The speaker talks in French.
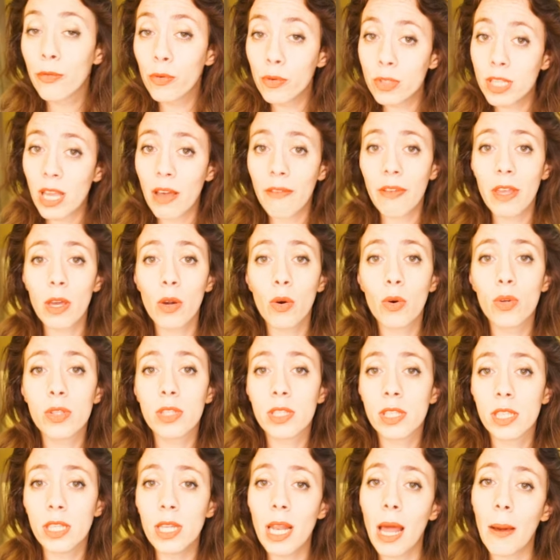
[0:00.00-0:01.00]
vous avez
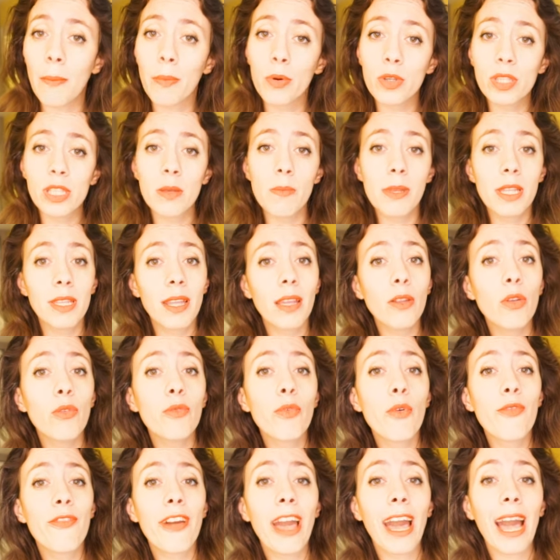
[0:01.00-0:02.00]
aussi la possibilité de
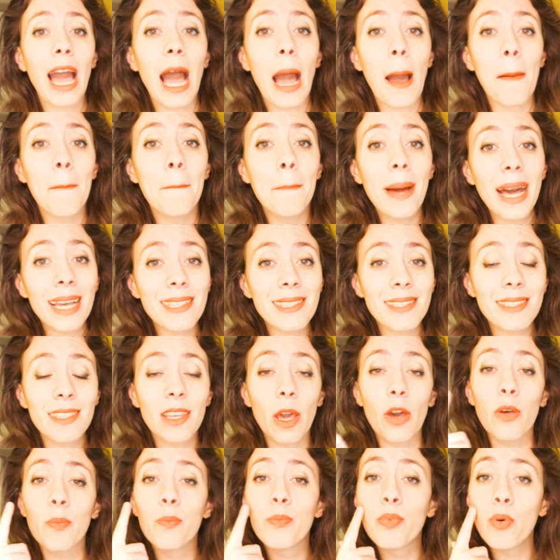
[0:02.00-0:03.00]
vous faire un
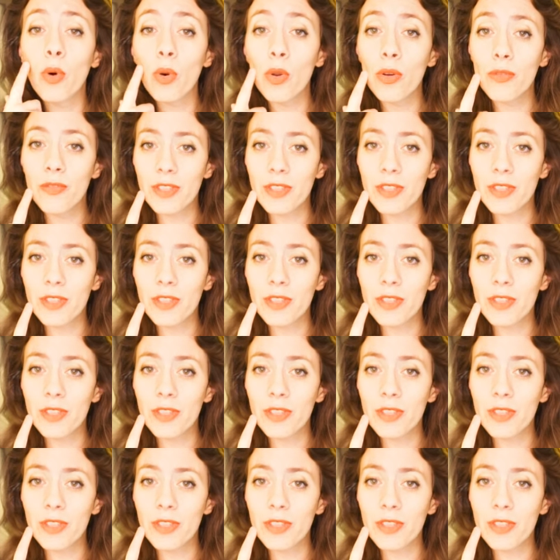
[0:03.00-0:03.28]
masque pour le